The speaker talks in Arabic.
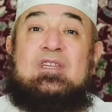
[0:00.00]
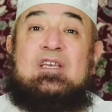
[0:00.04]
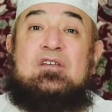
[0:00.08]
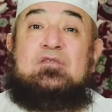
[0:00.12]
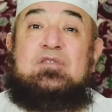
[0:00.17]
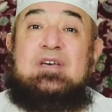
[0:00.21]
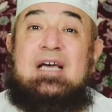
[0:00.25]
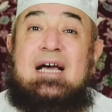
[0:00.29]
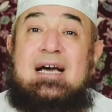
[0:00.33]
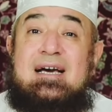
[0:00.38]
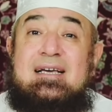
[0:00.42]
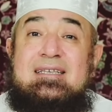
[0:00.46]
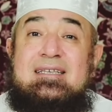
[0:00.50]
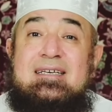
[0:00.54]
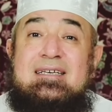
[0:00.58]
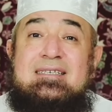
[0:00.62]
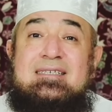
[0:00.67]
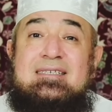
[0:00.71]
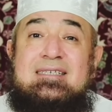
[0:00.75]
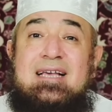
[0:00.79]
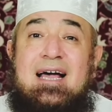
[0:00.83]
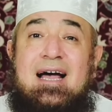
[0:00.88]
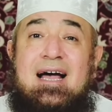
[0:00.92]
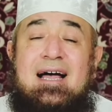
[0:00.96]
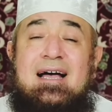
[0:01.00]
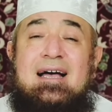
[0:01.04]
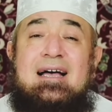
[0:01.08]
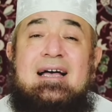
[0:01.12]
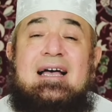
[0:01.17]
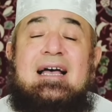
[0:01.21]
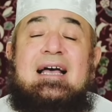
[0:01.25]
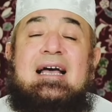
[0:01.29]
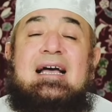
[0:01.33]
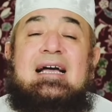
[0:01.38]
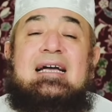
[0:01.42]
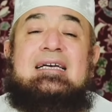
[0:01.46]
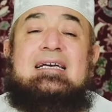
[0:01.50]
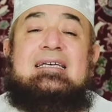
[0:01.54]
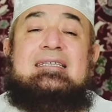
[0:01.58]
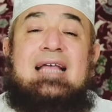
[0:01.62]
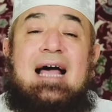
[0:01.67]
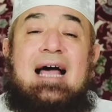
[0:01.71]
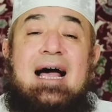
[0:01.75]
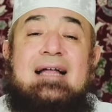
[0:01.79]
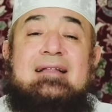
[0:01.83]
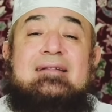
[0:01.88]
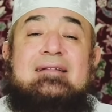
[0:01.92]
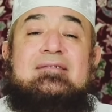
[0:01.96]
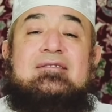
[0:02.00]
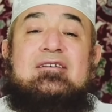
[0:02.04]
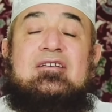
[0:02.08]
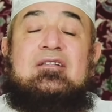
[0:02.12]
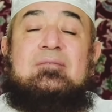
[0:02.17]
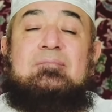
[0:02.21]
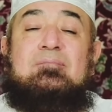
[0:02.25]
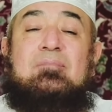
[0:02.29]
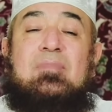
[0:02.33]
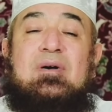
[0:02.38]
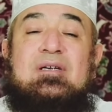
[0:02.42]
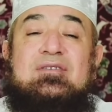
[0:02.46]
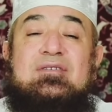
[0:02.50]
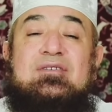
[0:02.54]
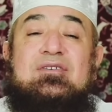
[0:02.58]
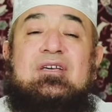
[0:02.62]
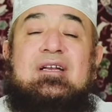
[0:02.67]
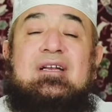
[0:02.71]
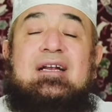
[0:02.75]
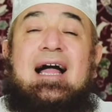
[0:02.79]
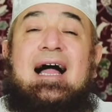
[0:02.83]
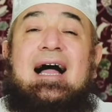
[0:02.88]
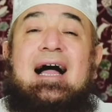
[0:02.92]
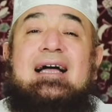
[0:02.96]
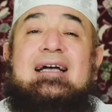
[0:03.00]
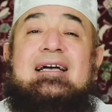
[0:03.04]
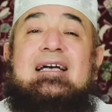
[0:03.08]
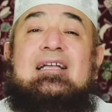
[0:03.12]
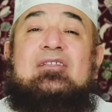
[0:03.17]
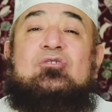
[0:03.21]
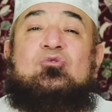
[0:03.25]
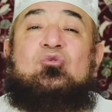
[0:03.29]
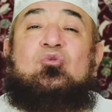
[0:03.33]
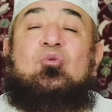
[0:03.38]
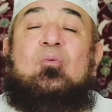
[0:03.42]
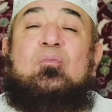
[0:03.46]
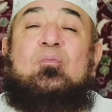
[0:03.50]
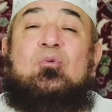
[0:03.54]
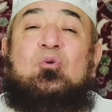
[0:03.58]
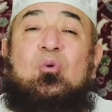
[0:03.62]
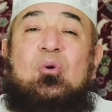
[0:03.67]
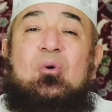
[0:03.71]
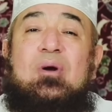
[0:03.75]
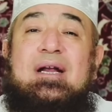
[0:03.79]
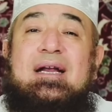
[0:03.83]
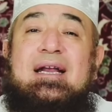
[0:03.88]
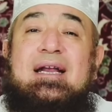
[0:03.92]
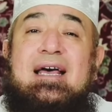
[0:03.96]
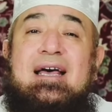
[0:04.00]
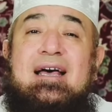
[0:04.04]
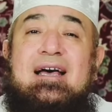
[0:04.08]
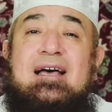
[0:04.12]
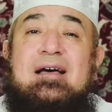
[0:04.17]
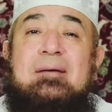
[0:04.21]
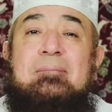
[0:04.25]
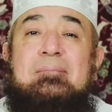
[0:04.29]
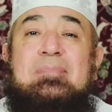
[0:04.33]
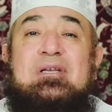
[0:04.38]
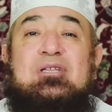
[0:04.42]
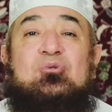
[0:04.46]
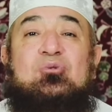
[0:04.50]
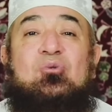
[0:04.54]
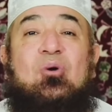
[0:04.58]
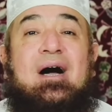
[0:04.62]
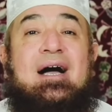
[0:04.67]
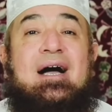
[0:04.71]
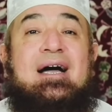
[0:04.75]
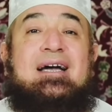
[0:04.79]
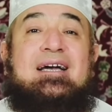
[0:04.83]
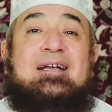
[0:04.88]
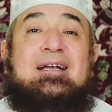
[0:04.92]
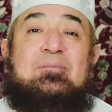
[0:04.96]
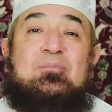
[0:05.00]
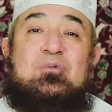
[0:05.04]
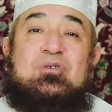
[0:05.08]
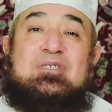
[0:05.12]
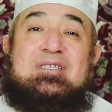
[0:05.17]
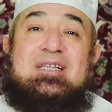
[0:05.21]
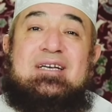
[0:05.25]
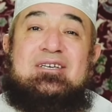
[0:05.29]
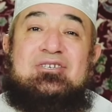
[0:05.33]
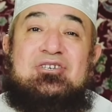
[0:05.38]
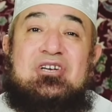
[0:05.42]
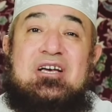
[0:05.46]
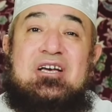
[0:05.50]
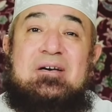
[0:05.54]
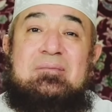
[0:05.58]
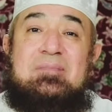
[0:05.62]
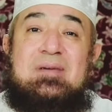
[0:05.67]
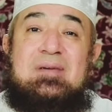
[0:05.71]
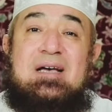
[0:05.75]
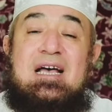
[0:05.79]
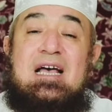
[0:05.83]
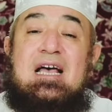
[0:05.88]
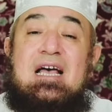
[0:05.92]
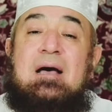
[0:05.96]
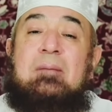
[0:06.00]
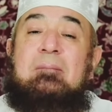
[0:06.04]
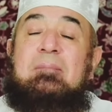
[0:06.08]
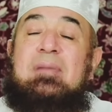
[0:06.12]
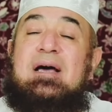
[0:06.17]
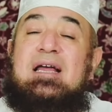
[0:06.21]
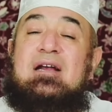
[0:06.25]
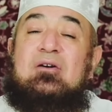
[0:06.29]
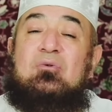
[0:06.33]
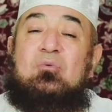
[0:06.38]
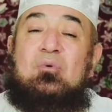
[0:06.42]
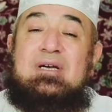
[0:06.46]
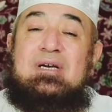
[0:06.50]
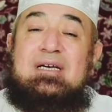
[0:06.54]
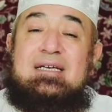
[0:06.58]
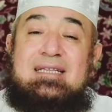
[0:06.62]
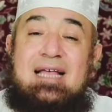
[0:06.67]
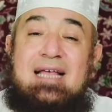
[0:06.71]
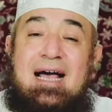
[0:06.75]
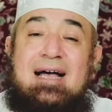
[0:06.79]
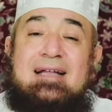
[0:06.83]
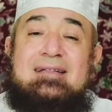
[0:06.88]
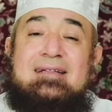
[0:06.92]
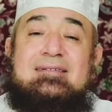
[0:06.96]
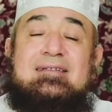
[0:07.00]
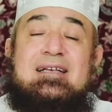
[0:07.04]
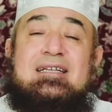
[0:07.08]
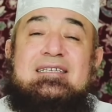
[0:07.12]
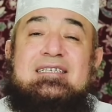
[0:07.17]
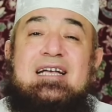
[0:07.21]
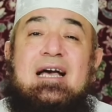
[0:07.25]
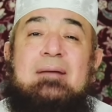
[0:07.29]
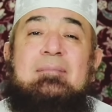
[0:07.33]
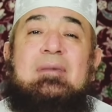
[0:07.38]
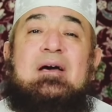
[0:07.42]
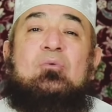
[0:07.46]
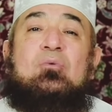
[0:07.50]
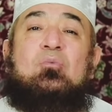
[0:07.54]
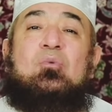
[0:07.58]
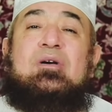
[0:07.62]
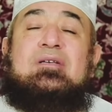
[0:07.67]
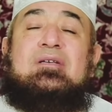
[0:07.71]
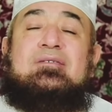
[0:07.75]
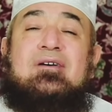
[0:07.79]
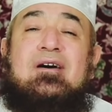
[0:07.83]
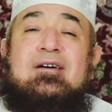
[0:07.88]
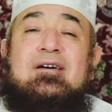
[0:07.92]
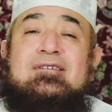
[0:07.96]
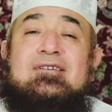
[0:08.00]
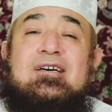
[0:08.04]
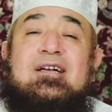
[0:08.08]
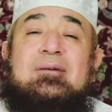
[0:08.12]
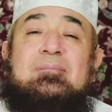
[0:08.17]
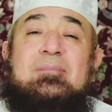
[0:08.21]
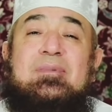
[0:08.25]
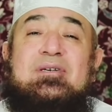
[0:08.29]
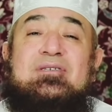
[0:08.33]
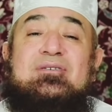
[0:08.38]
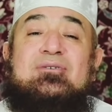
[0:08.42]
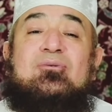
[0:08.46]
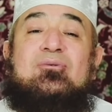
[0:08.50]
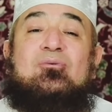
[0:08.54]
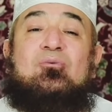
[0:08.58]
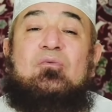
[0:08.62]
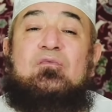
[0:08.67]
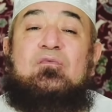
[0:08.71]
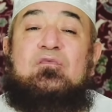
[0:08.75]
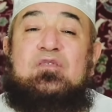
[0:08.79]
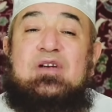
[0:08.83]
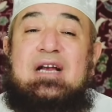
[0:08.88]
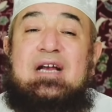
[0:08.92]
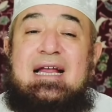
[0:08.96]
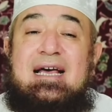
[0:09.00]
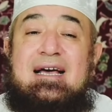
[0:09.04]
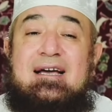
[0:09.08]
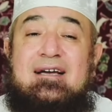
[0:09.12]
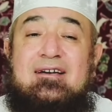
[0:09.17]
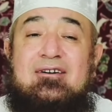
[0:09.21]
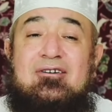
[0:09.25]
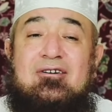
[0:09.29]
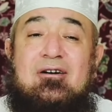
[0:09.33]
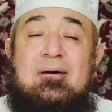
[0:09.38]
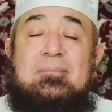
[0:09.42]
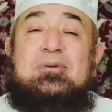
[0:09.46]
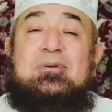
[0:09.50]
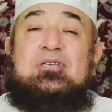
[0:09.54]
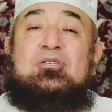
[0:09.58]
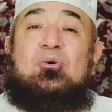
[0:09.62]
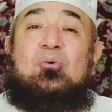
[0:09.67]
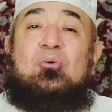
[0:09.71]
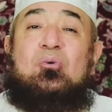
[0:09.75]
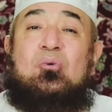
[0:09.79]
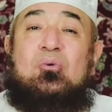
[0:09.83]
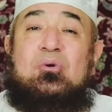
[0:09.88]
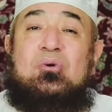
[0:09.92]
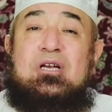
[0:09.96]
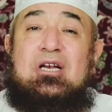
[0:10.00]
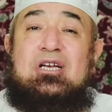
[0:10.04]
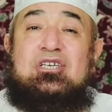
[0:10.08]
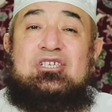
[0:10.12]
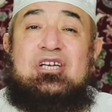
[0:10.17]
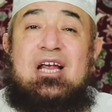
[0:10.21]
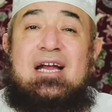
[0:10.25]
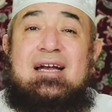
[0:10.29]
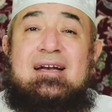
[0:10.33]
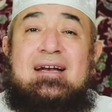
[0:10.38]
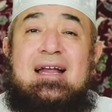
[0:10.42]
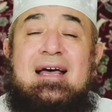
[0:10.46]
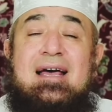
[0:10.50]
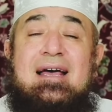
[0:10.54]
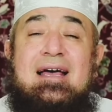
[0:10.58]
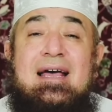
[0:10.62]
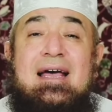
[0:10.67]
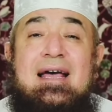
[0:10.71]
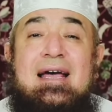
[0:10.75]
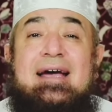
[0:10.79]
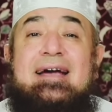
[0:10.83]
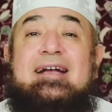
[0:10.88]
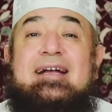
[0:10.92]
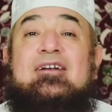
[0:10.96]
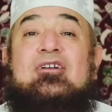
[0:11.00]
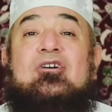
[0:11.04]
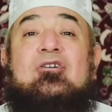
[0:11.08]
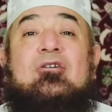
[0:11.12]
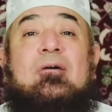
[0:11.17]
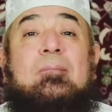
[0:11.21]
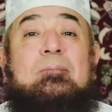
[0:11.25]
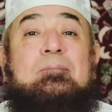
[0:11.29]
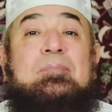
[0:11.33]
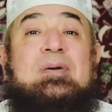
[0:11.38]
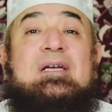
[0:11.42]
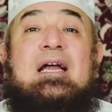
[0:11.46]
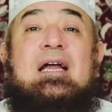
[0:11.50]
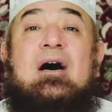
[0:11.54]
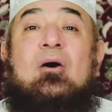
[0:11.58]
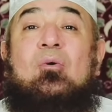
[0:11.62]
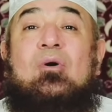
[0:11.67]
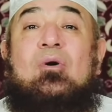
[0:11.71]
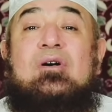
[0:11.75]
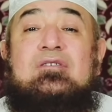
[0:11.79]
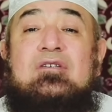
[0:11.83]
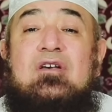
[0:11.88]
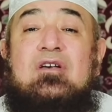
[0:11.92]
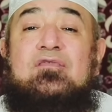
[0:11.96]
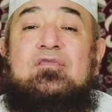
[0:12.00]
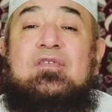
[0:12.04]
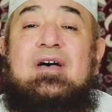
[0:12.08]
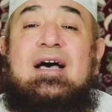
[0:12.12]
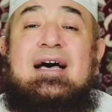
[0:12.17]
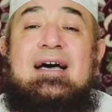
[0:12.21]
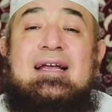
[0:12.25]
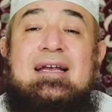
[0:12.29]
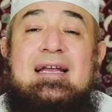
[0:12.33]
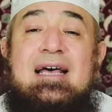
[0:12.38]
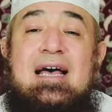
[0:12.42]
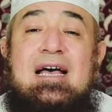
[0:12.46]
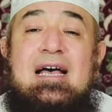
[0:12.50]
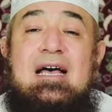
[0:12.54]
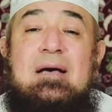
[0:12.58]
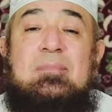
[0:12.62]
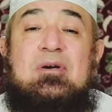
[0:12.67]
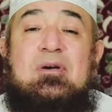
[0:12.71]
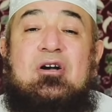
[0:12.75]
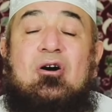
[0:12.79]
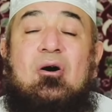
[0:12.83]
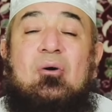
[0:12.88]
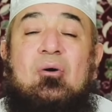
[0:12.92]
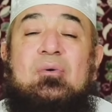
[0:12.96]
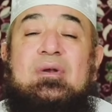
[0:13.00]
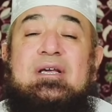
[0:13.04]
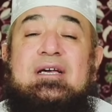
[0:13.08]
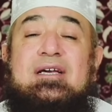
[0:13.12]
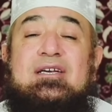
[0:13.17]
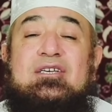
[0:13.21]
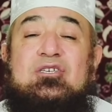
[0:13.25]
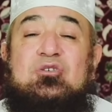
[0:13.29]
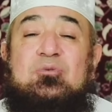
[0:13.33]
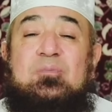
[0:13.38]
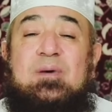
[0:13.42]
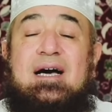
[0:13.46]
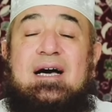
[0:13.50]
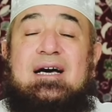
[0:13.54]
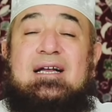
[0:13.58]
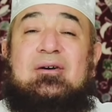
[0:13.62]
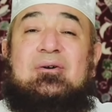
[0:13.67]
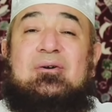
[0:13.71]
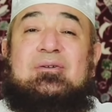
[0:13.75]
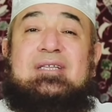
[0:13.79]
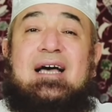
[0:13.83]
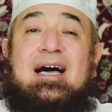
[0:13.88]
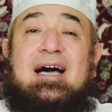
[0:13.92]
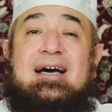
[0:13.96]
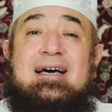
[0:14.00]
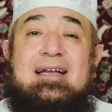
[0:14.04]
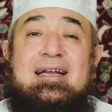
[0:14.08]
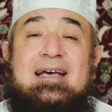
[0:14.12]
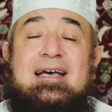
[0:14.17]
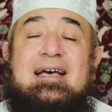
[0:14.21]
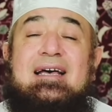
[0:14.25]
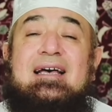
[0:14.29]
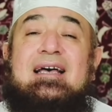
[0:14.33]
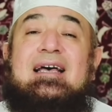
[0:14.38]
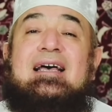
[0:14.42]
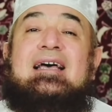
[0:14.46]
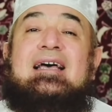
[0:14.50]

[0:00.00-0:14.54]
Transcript: في هذه الساعه يتحدد مصير حياتكم كلها بالدعاء المستجاب بل ويتحدد كمان ويتغير مصيركم في الآخرة بدخول الجنة اللي ربنا وصف أهلها بقوله سبحانه وتعالى